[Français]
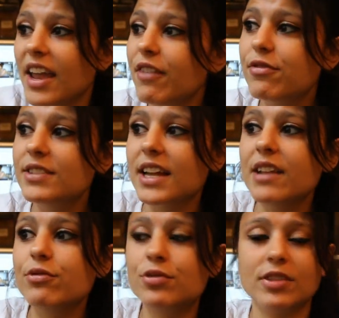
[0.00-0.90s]
et vous
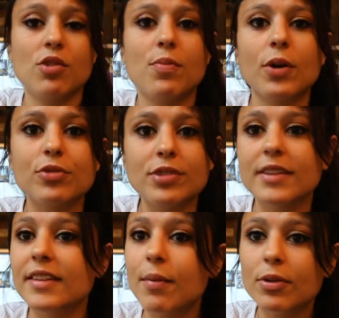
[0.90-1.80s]
allez vous donner
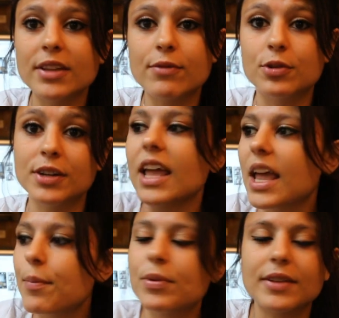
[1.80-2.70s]
l'opportunité d'apprendre à vous connaître
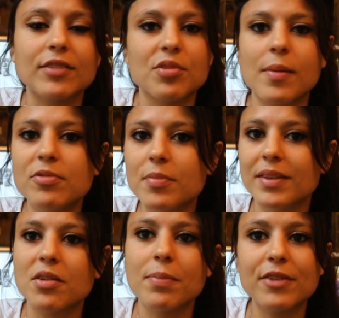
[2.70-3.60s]
et peut-être même de
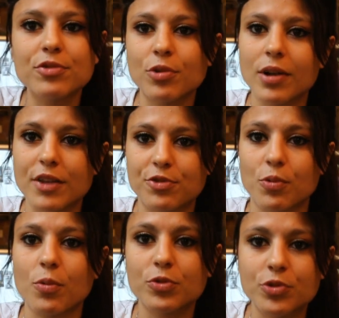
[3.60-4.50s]
mettre en place une
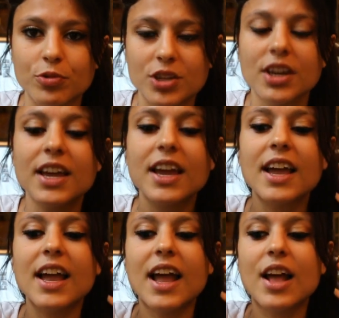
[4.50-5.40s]
relation. Donc,
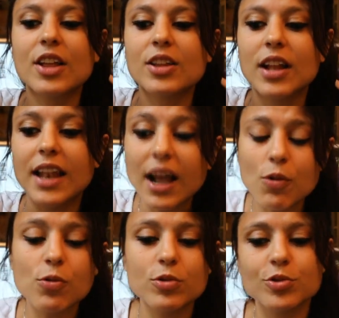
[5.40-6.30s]
la
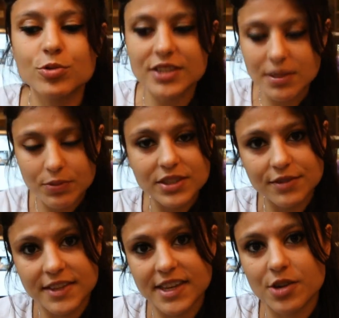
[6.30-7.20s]
conclusion de cette
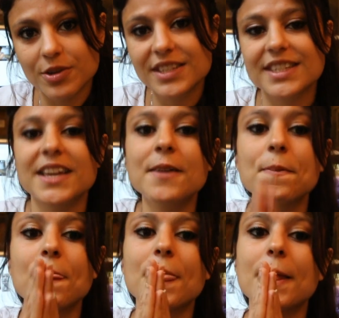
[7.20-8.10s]
petite vidéo,
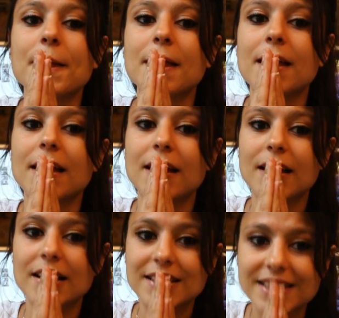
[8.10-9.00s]
c'est
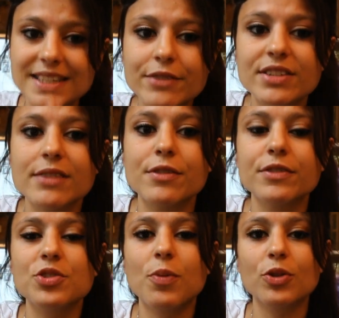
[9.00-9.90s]
si vous avez
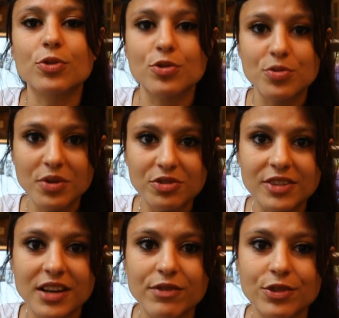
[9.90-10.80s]
envie de prendre le numéro de
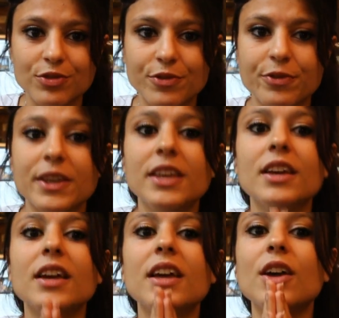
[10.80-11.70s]
téléphone d'une fille,